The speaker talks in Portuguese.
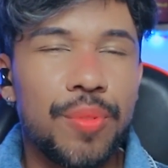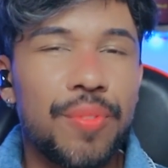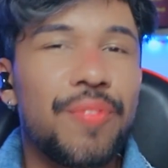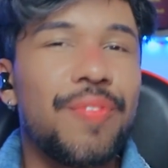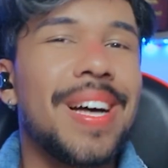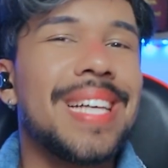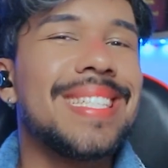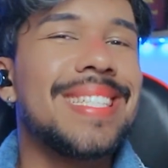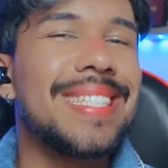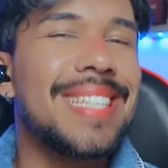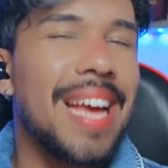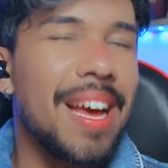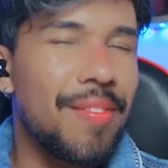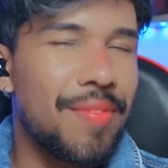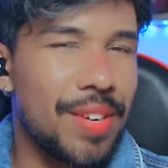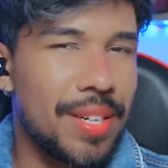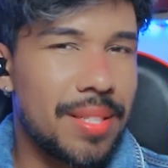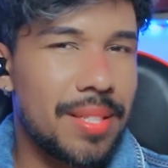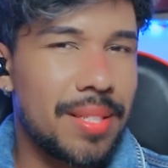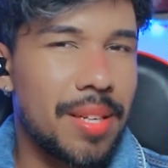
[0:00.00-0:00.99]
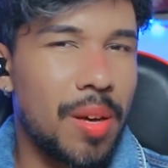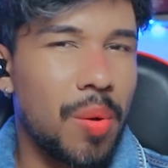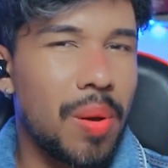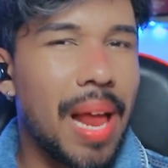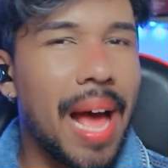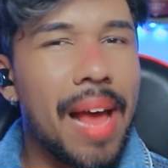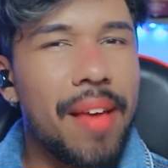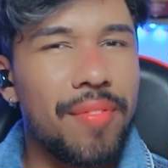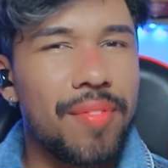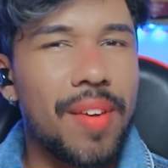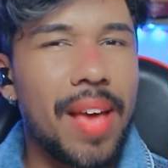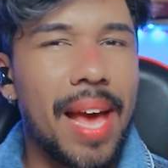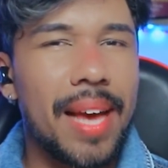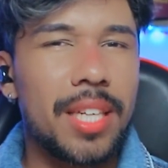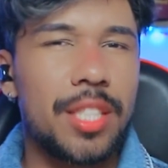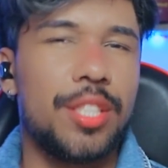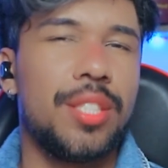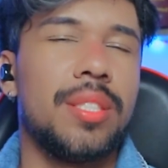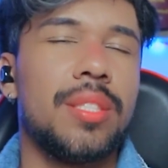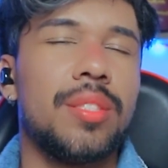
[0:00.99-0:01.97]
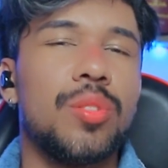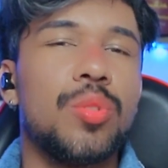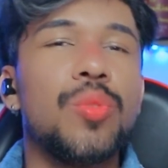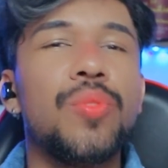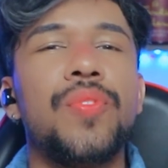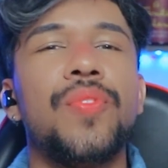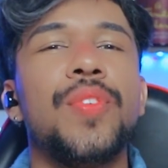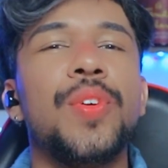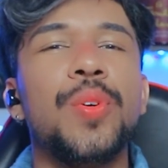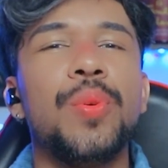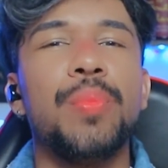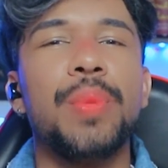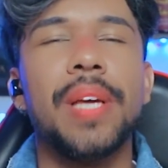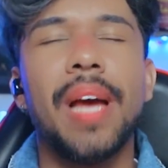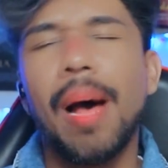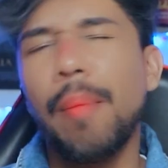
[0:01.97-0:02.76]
fazer a versão live action do filme,